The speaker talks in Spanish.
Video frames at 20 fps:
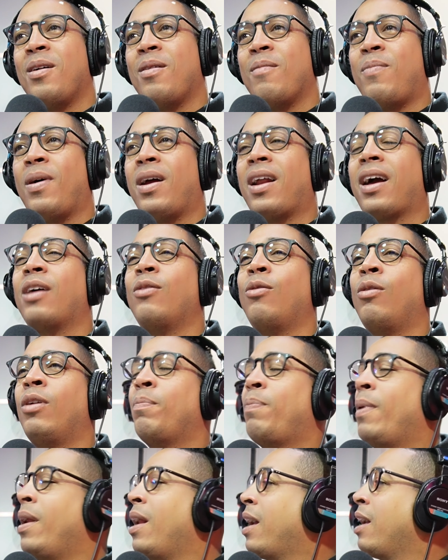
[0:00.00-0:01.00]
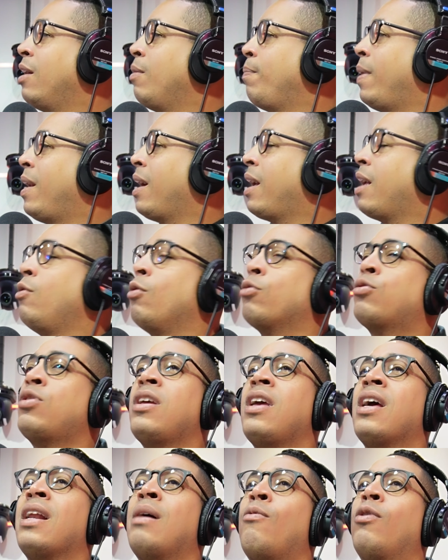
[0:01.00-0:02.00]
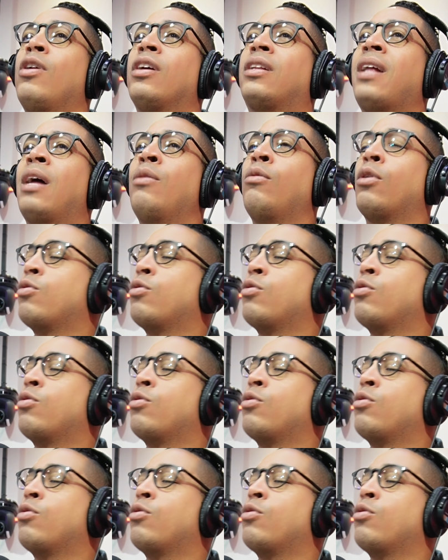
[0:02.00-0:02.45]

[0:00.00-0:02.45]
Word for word: Para que no le para que para que, no siguiera molestando